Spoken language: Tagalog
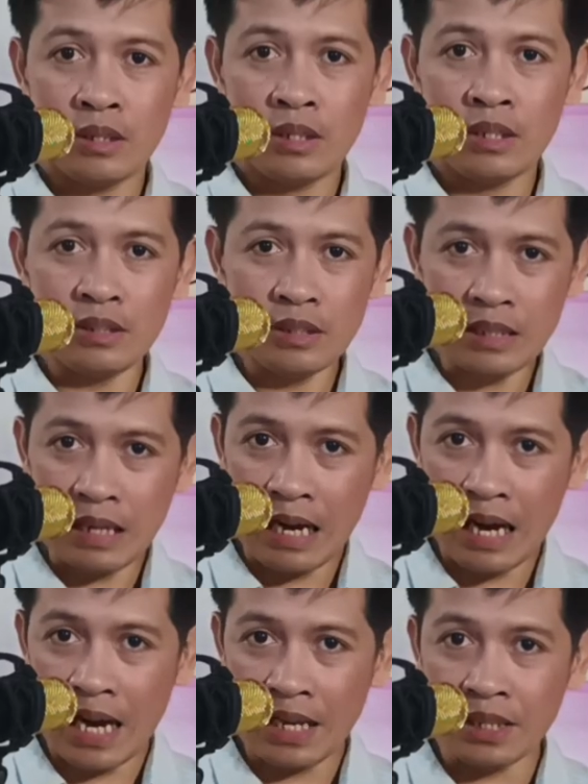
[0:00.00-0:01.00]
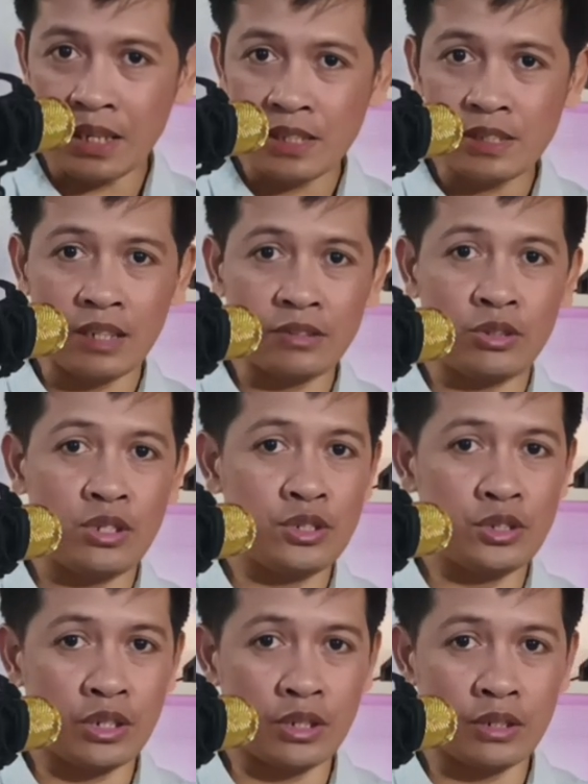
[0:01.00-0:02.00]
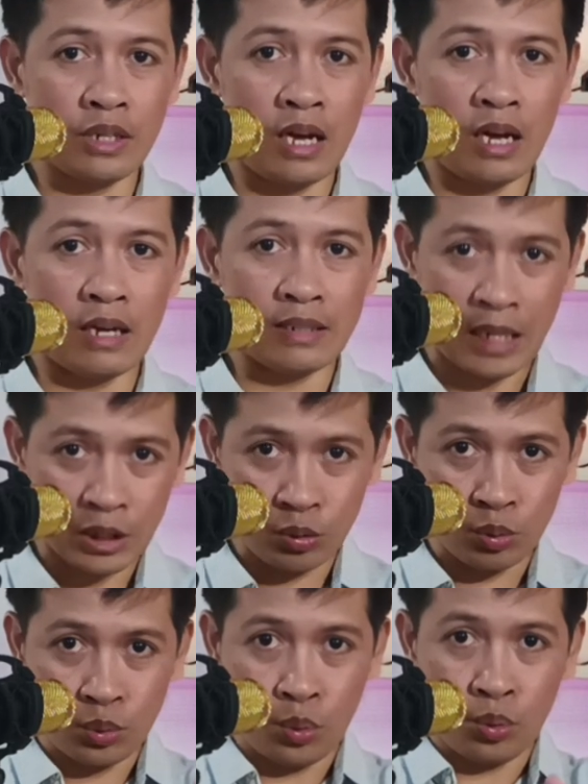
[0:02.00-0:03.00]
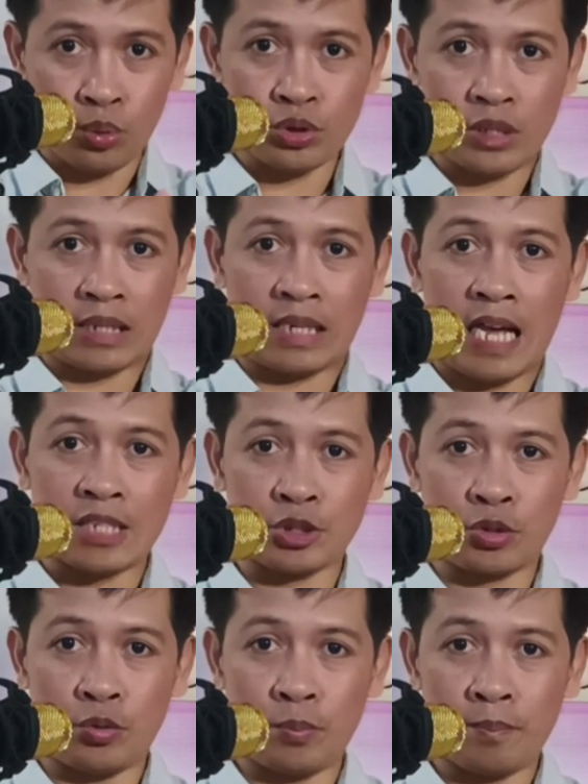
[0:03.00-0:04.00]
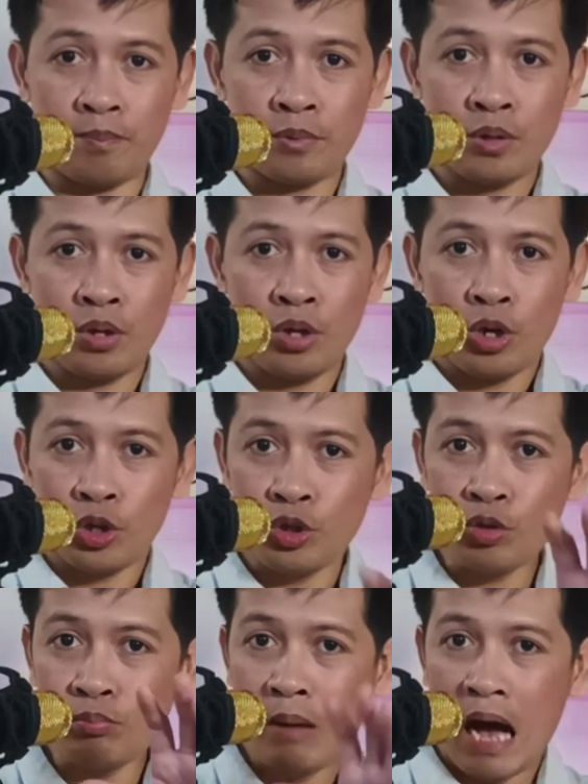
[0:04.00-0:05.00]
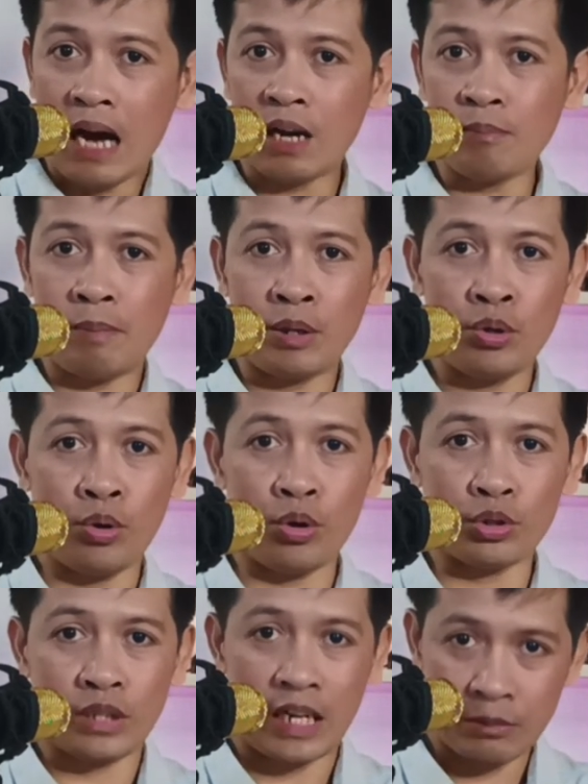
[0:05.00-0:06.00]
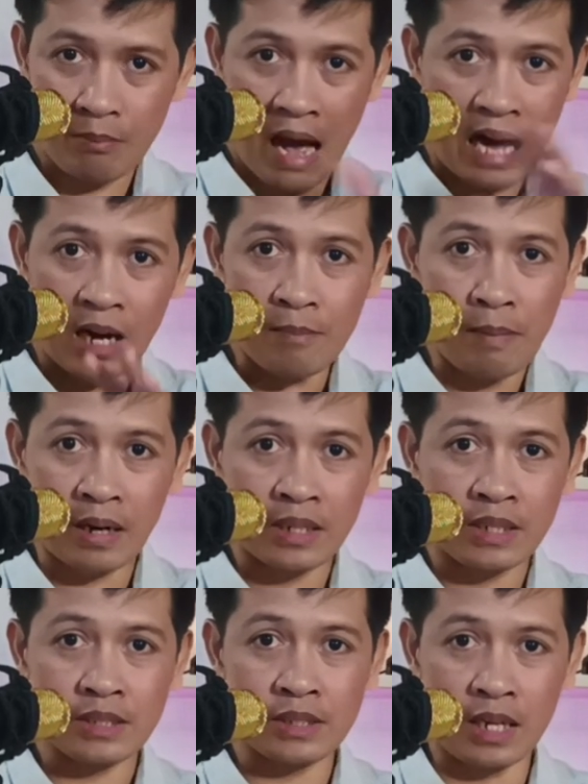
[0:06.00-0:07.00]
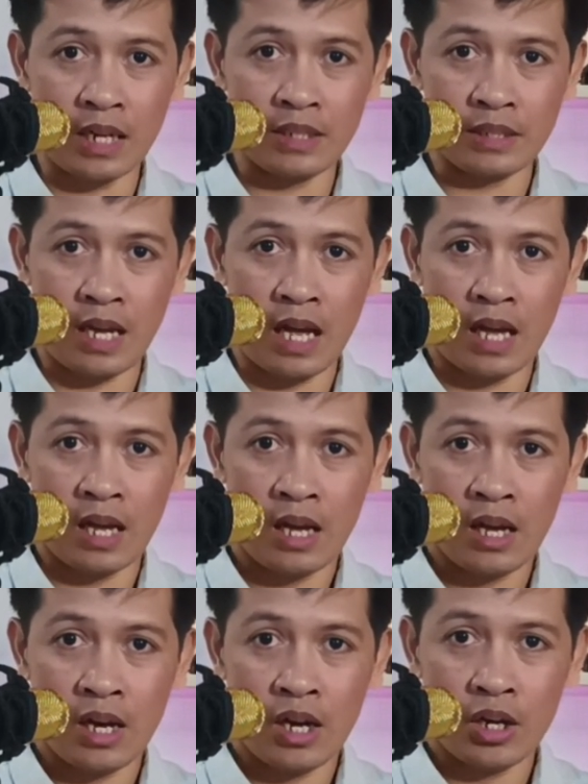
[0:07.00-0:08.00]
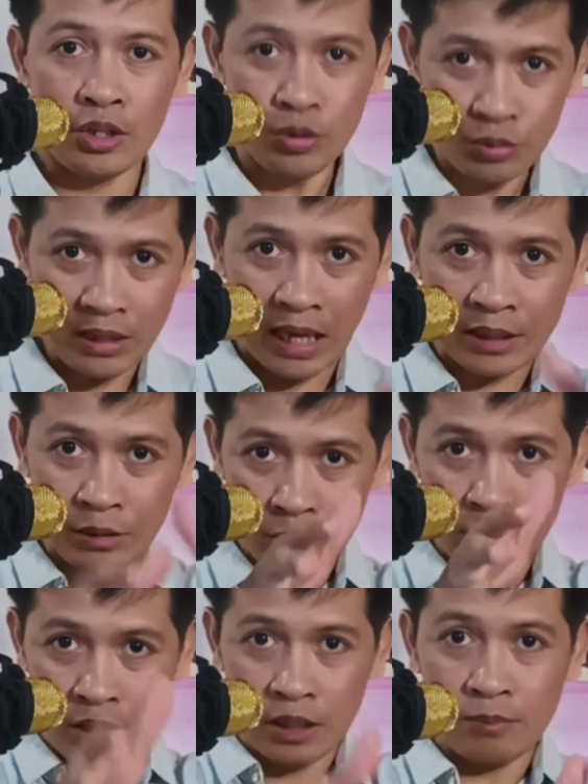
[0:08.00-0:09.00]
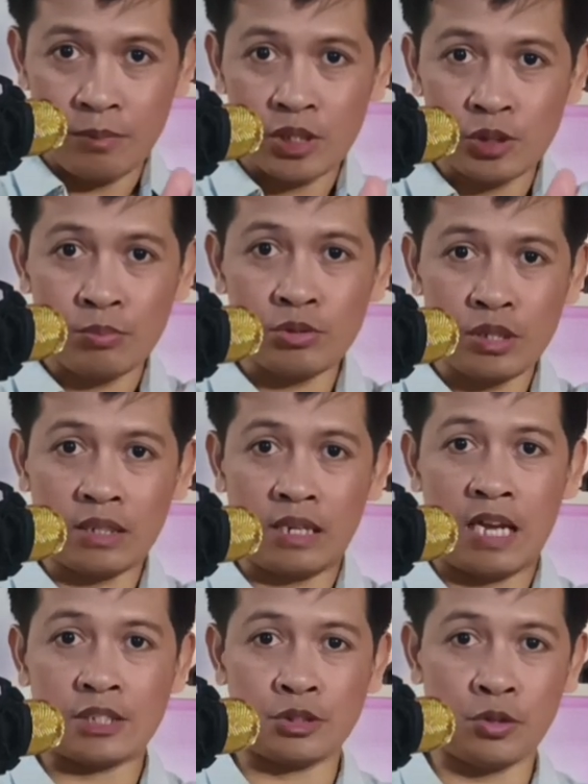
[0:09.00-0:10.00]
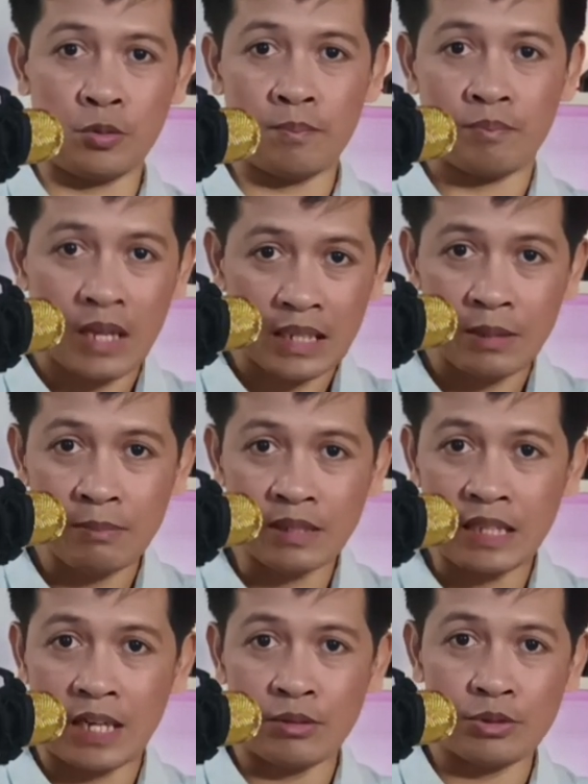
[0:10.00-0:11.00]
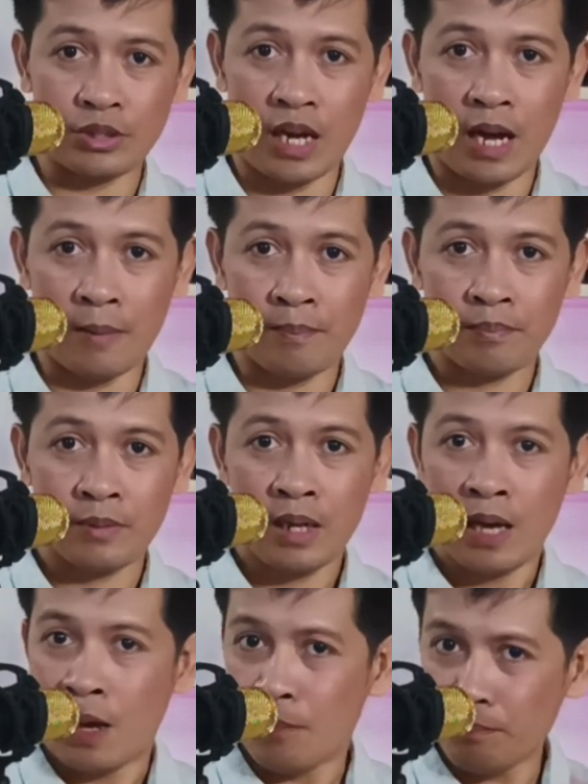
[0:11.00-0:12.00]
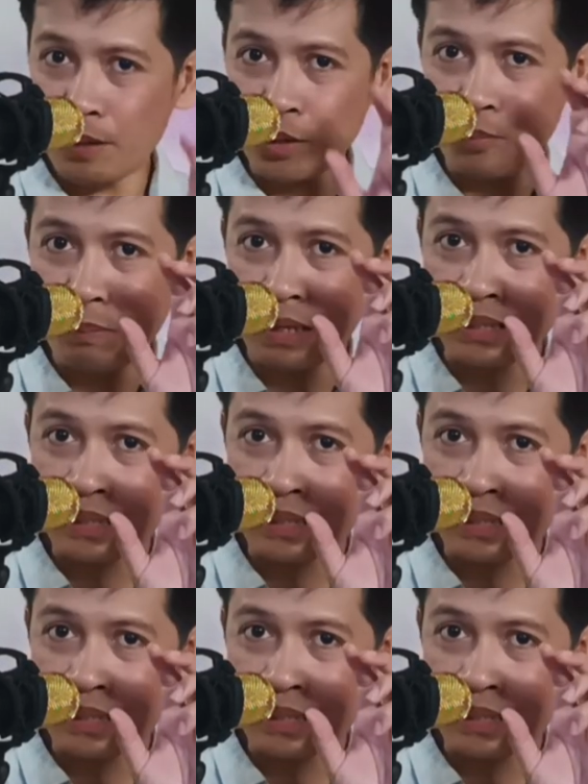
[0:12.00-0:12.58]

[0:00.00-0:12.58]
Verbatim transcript: Hindi kagaya ng isang teacher na nagtuturo sa classroom. Yung makakapanood at makakapakinig sa kanya, yung nandun lang mismo sa classroom. Limitado siya. Pero pag